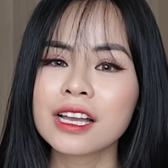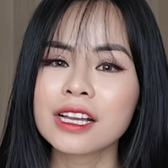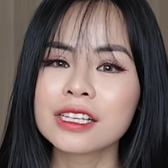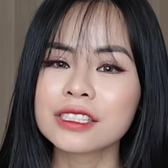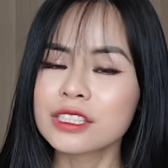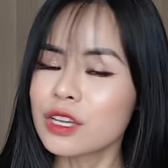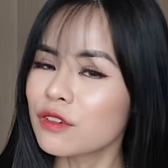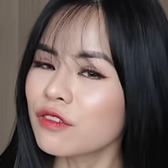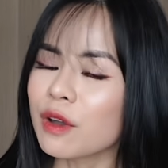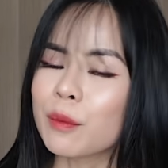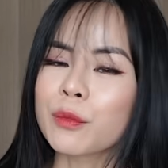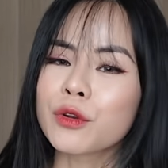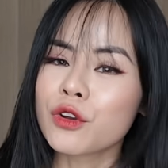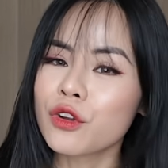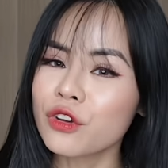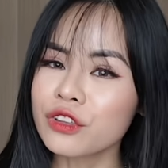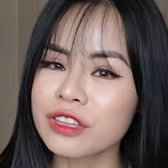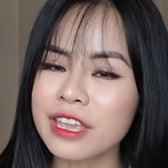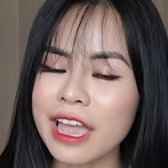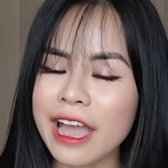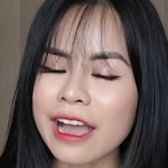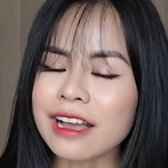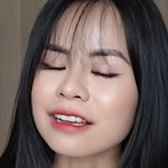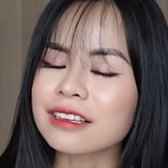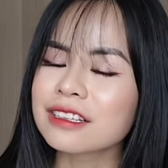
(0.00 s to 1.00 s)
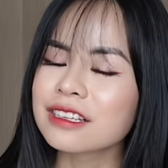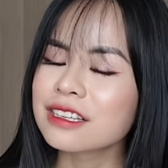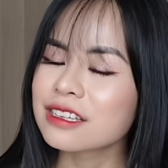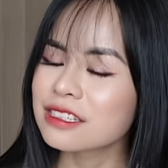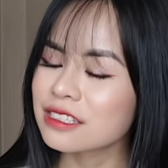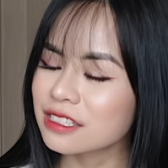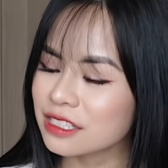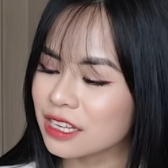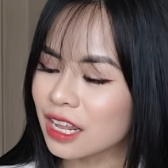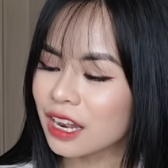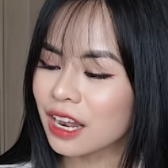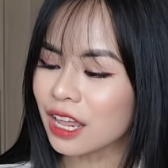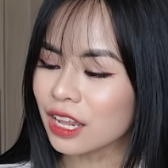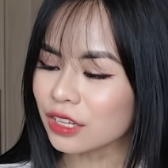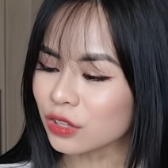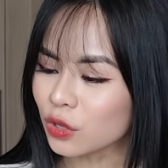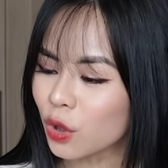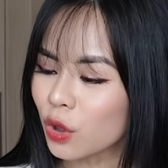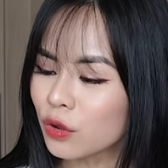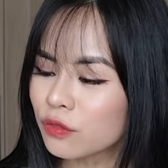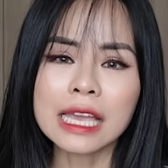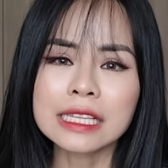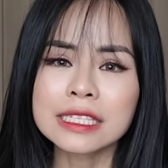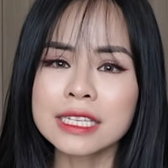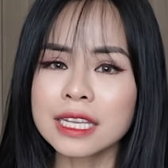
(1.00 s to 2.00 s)
trong vòng một nốt nhạc rất là
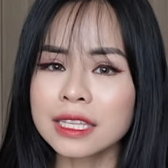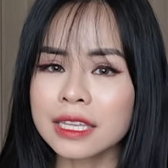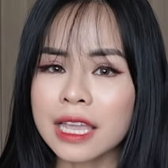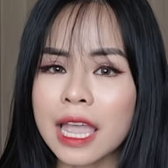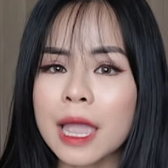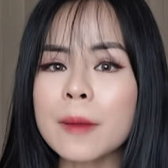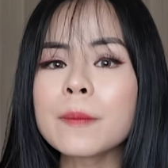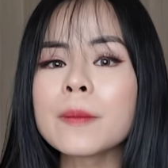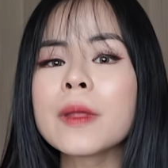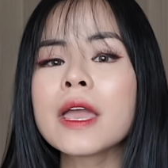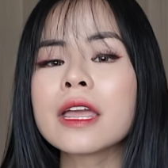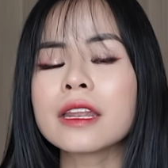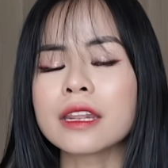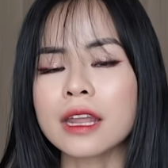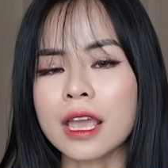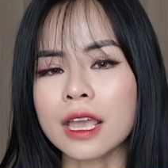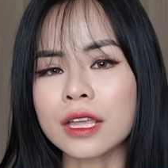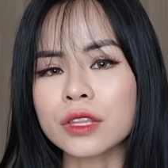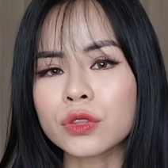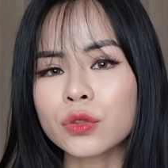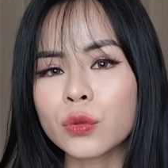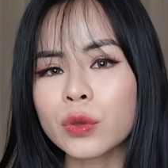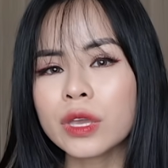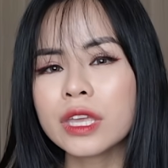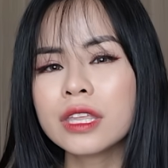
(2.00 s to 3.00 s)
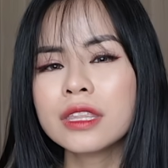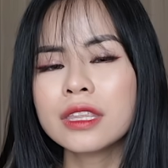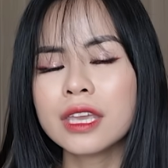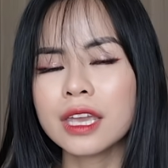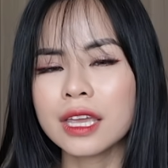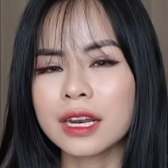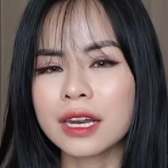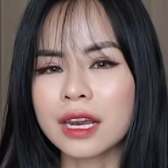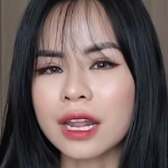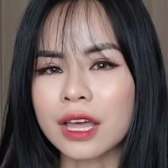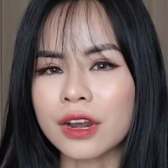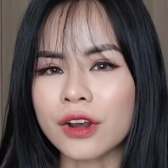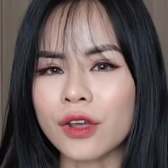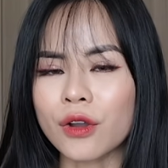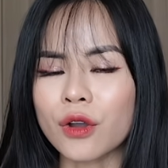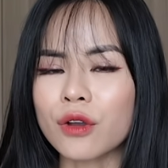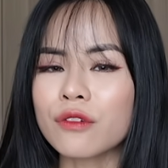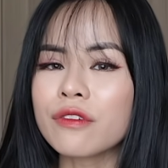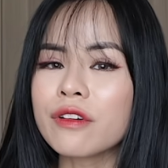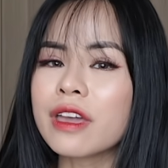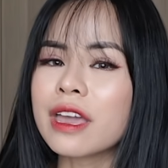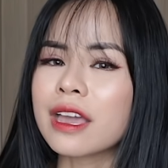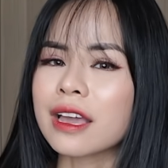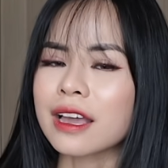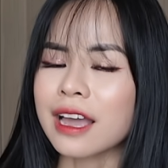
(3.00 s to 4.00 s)
tốt cái chất kem nền này tuy nhìn là nó có
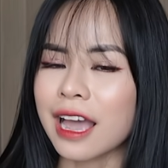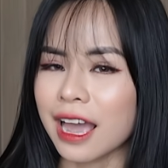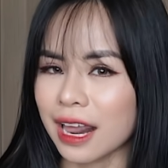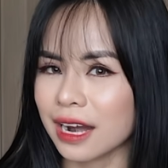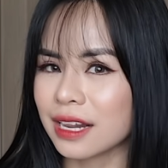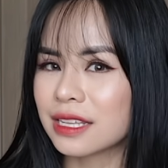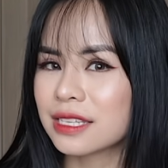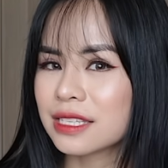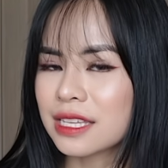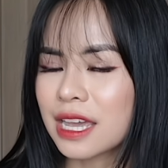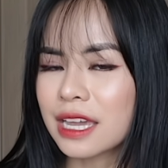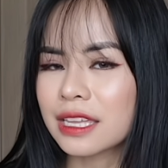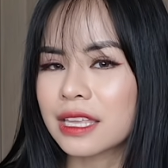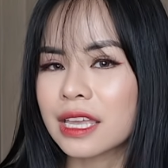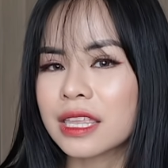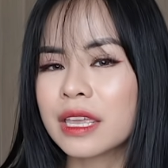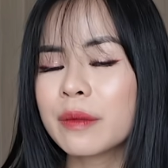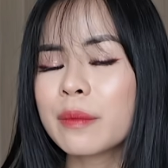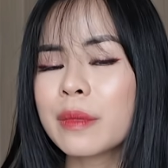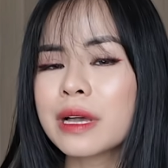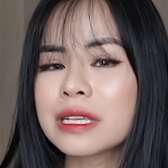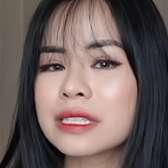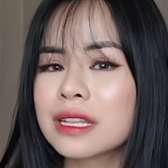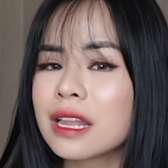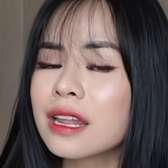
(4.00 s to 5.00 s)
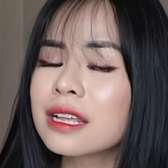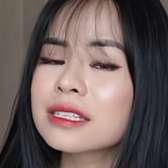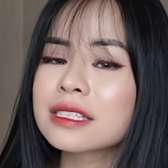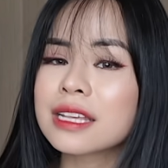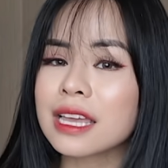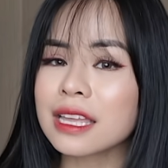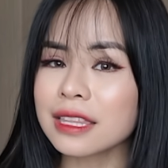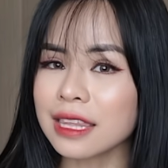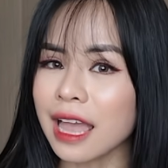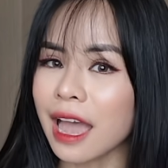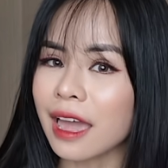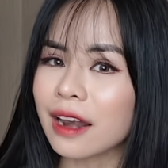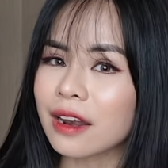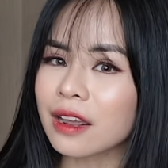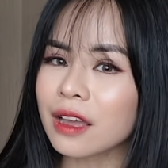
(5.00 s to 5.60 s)
vẻ khá là dày thế nhưng mà rất là dễ tán